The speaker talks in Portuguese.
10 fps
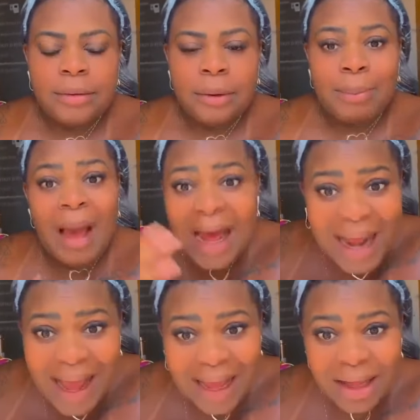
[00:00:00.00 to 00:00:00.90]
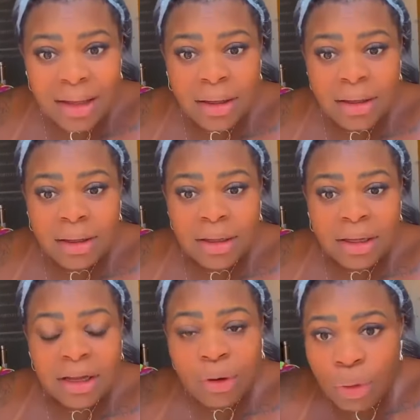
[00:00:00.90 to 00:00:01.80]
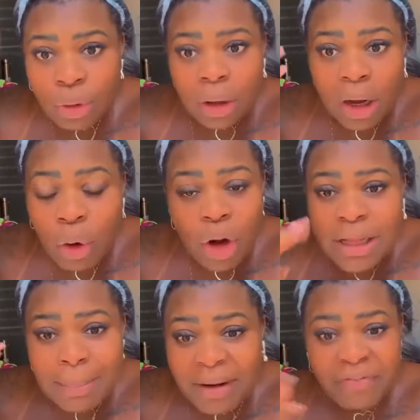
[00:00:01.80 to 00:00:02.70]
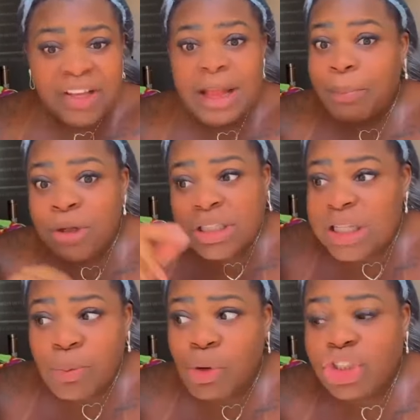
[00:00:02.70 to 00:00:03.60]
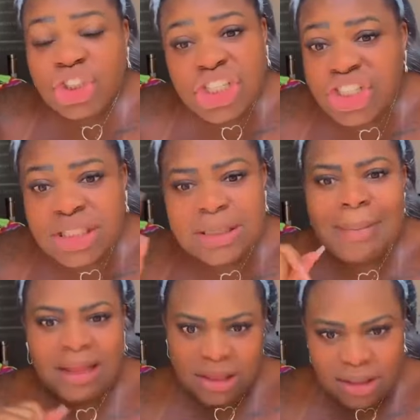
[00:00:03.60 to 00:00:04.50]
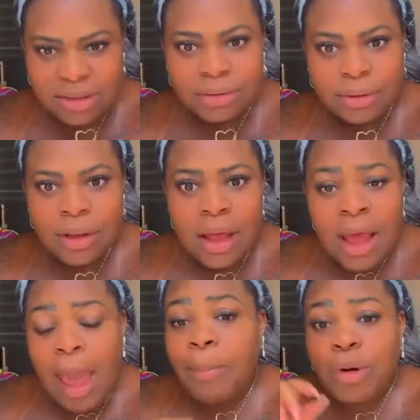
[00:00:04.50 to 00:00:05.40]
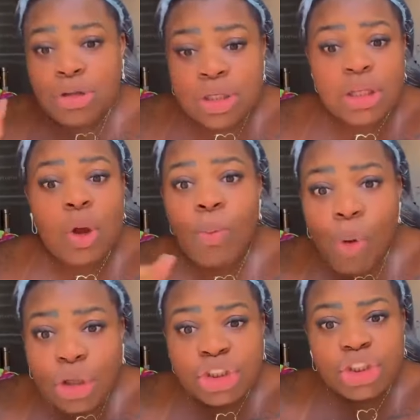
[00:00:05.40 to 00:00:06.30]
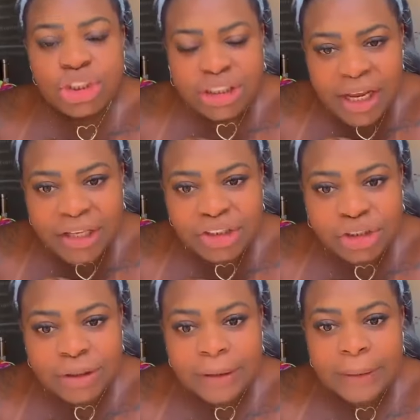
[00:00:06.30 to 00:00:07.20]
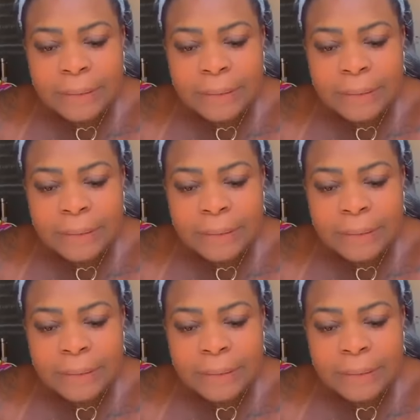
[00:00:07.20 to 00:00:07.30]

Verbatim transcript: Para! Ô, oh, acorda pra vida. É por isso que tem um monte de gente se matando. É por isso que tem um monte de gente